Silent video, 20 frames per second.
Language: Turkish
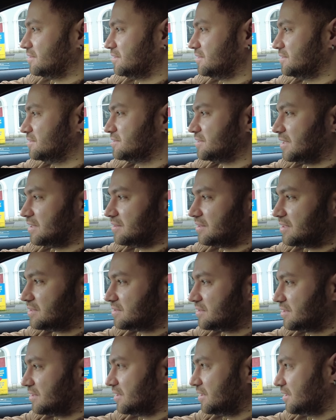
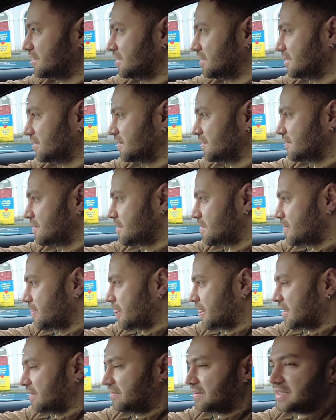insanlar.
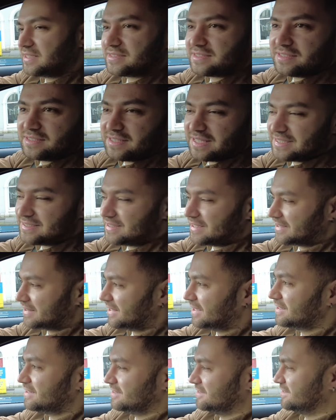Filistin'i
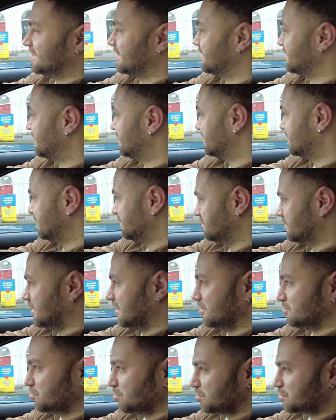destekleyen insanlar diyeyim
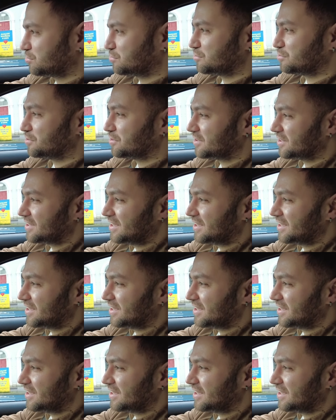daha doğrusu.